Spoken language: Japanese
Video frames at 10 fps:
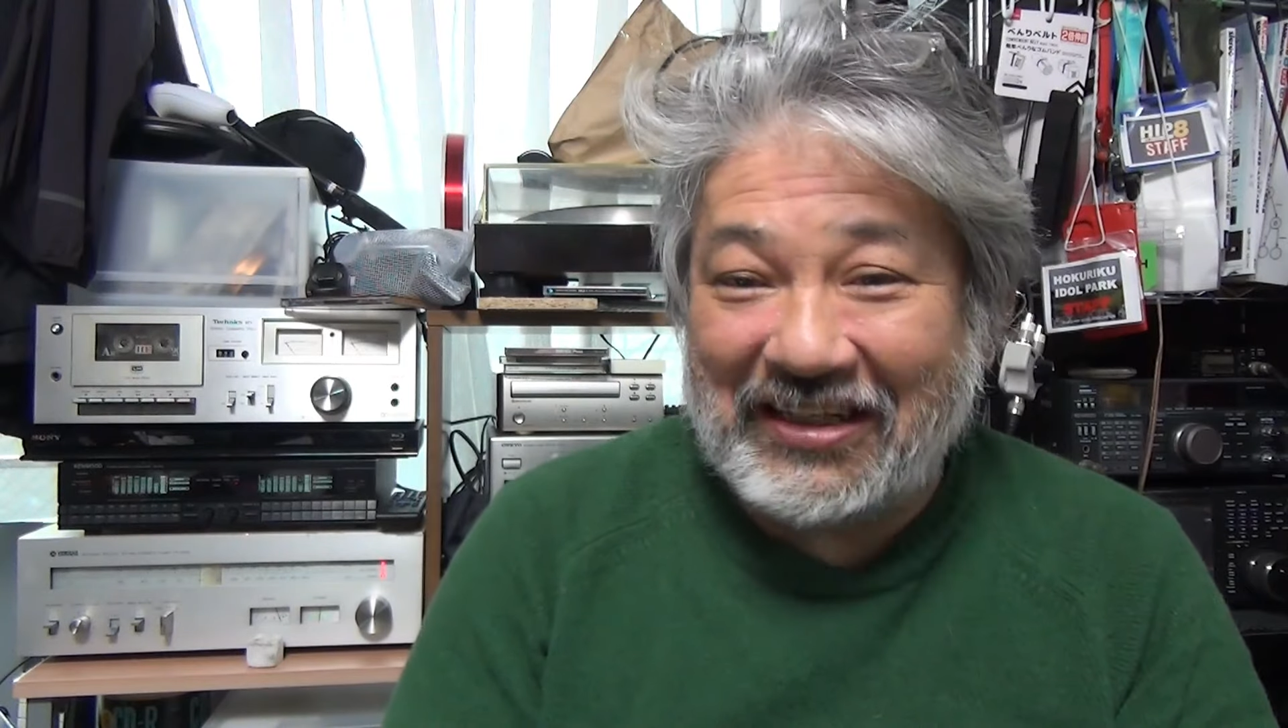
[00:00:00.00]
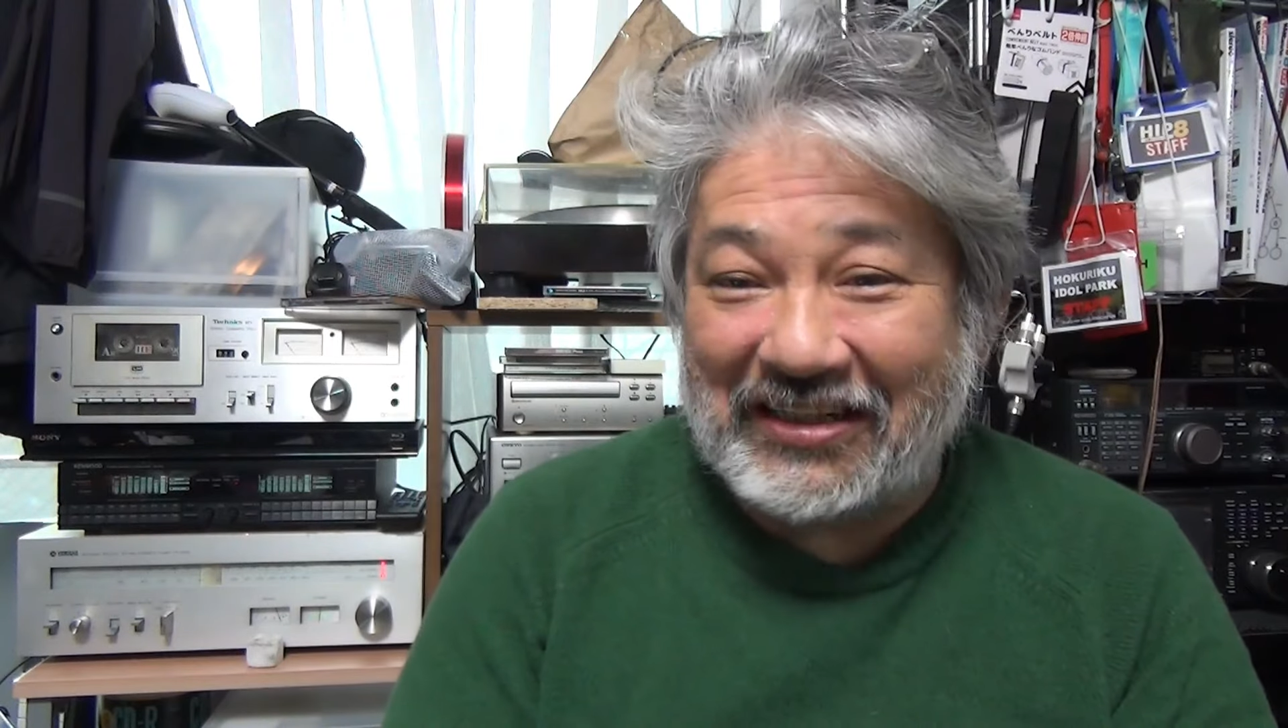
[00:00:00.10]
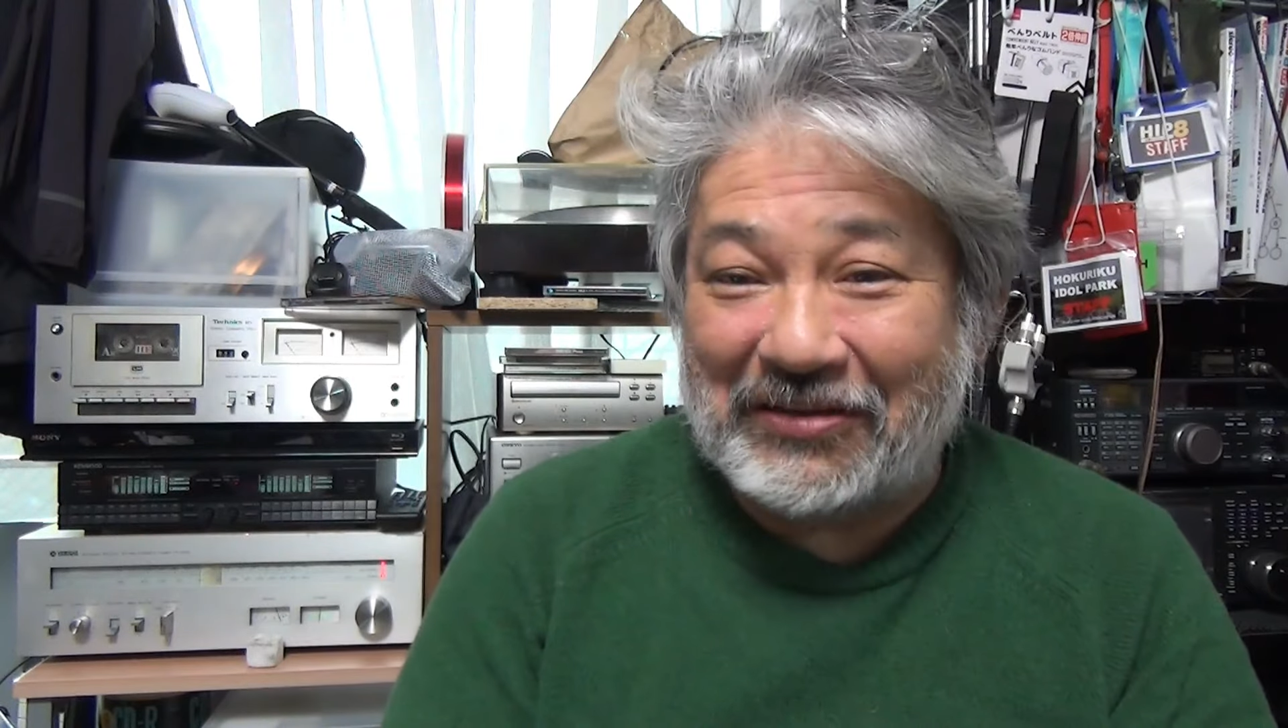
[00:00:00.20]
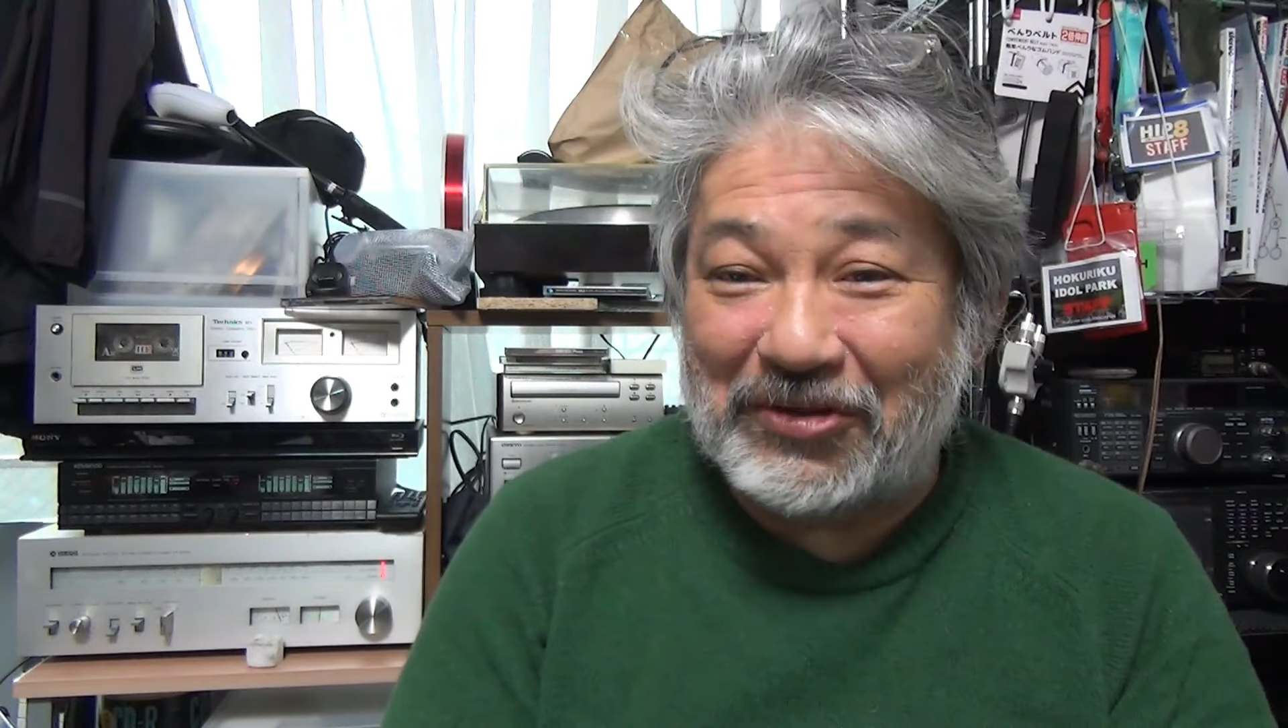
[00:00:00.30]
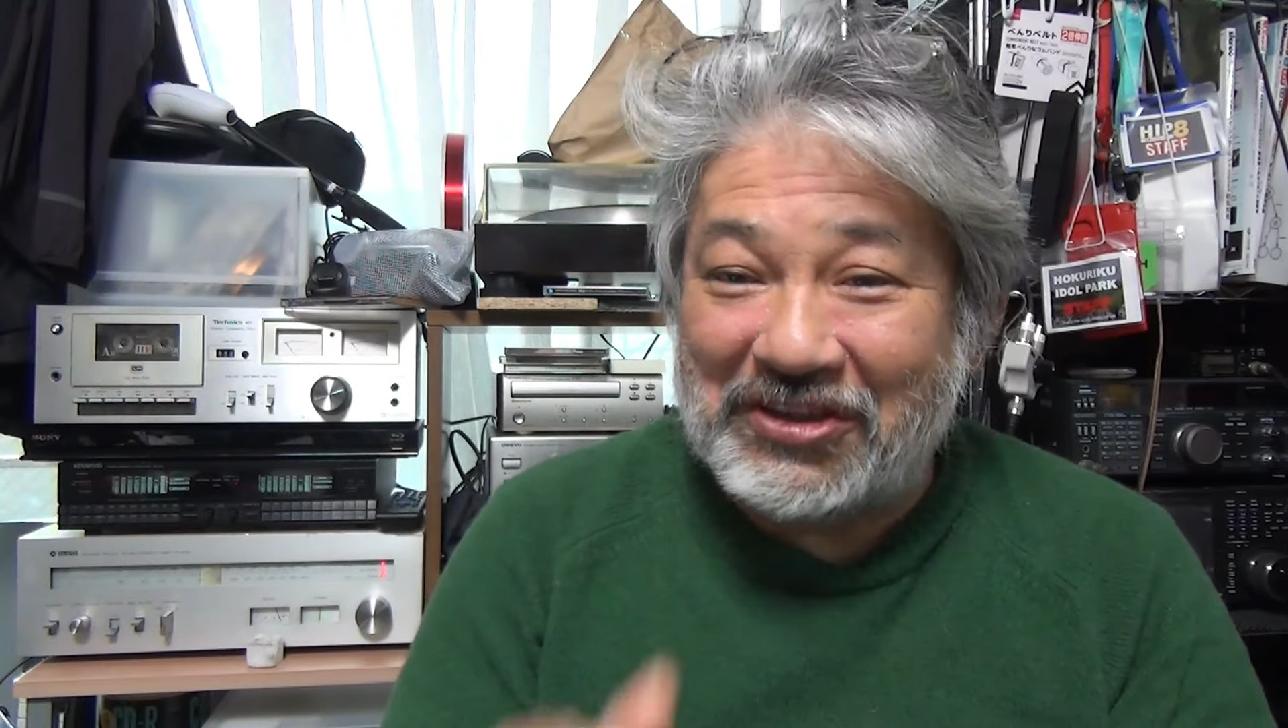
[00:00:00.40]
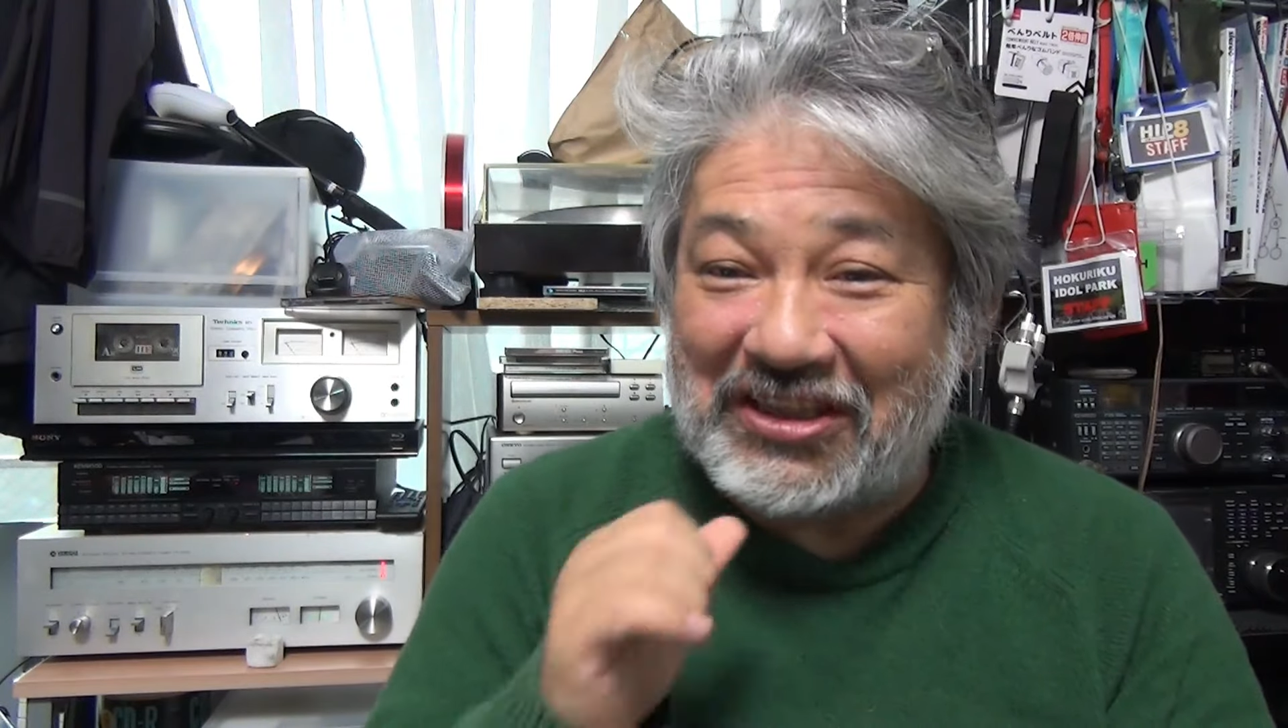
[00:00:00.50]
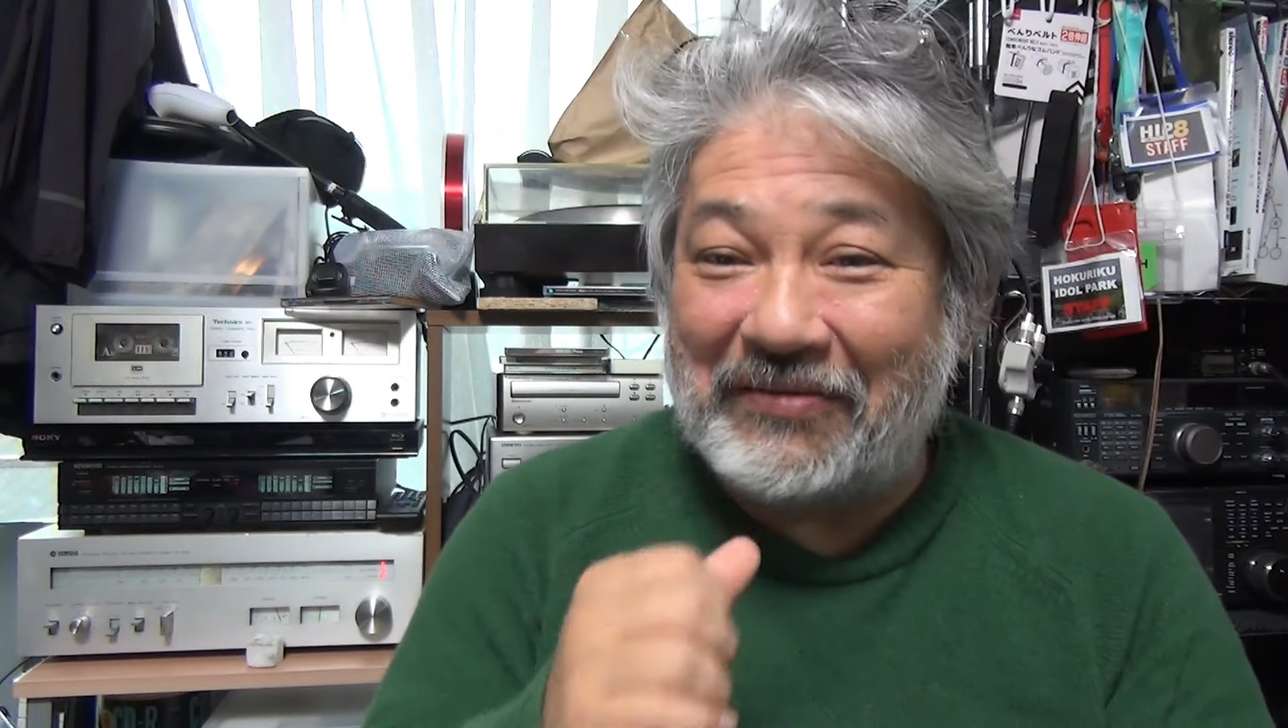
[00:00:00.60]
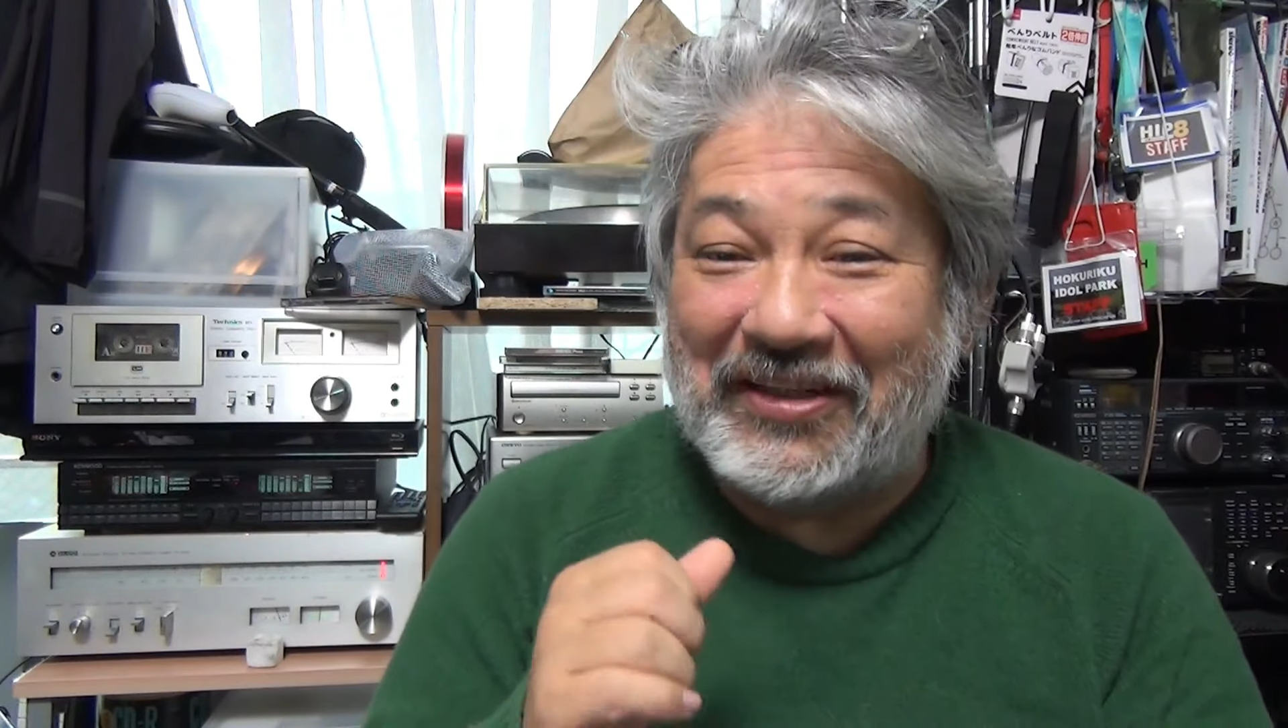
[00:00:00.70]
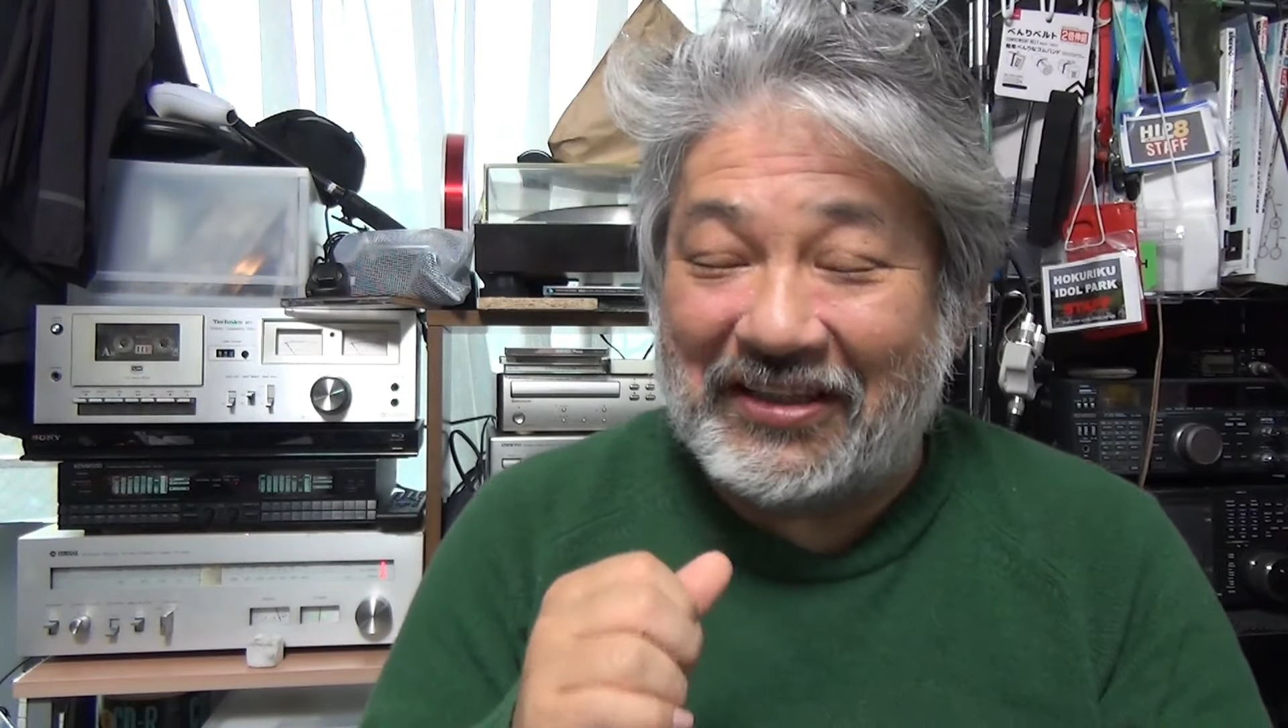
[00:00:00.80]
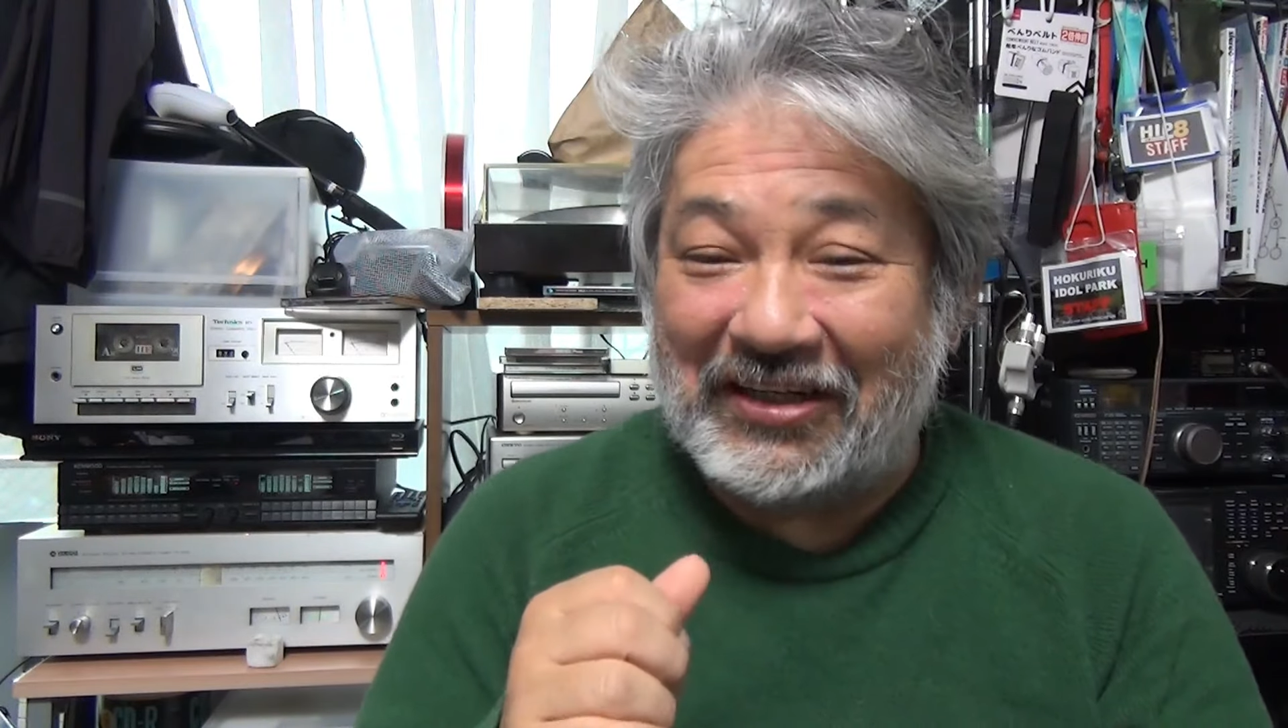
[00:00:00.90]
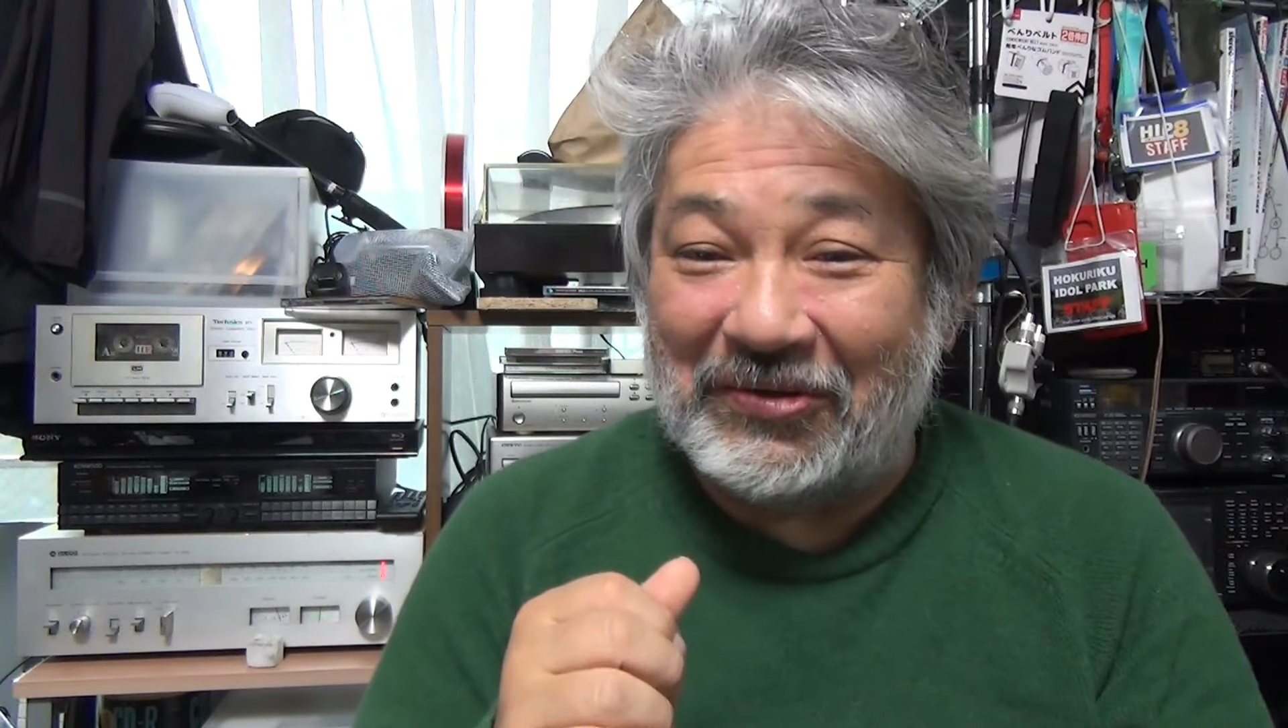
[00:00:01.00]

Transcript: んかって僕調べてあ